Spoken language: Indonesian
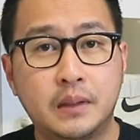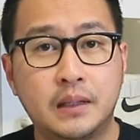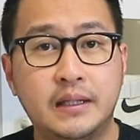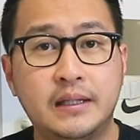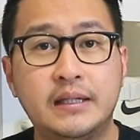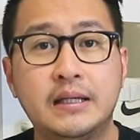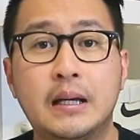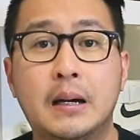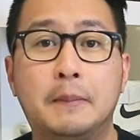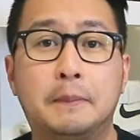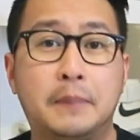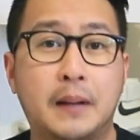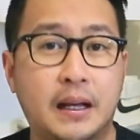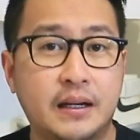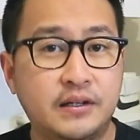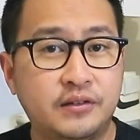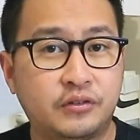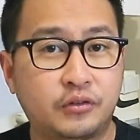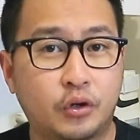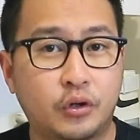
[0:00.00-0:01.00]
beli,
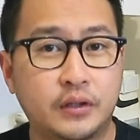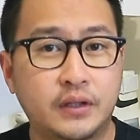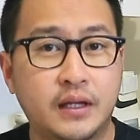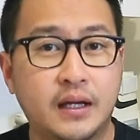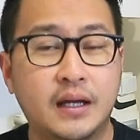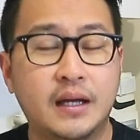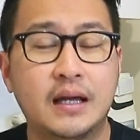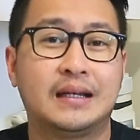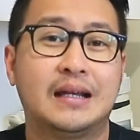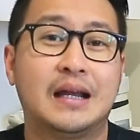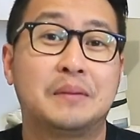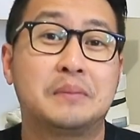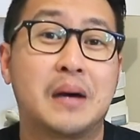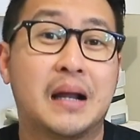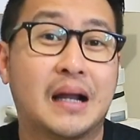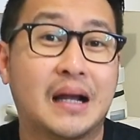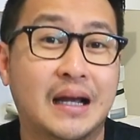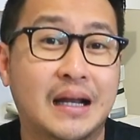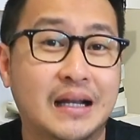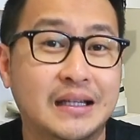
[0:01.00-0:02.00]
apply diskonnya dan
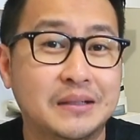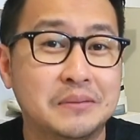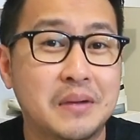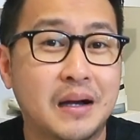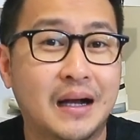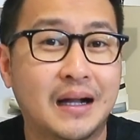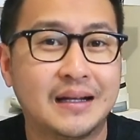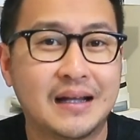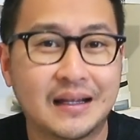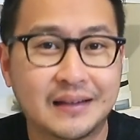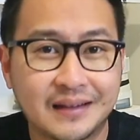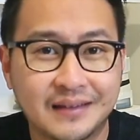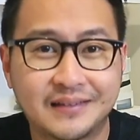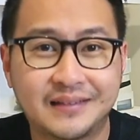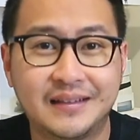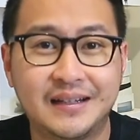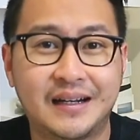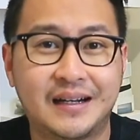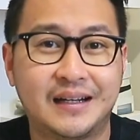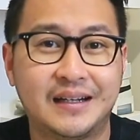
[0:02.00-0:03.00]
barangnya nanti bakal datang
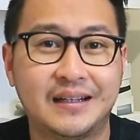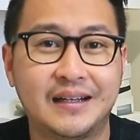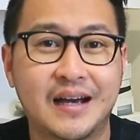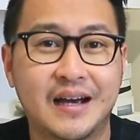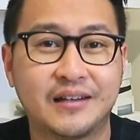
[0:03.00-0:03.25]
sendiri ini nih